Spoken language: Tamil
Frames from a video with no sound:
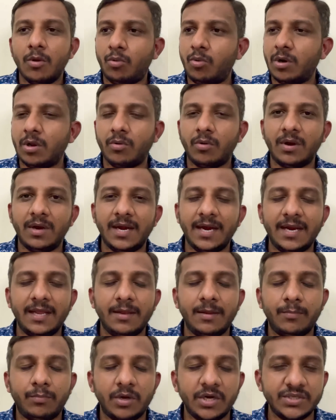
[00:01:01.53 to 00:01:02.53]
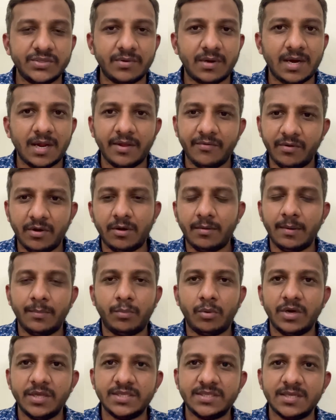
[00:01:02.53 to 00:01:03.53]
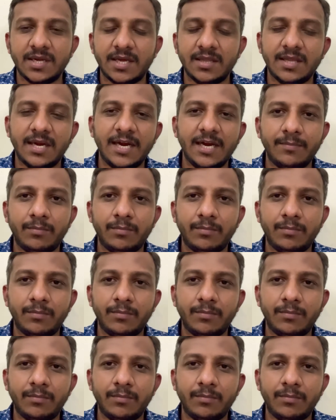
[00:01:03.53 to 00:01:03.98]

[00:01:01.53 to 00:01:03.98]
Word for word: கூட ஒரு லேடி போலீஸ் வர்றாங்க ரெண்டுமே போலீஸ் அந்த லேடி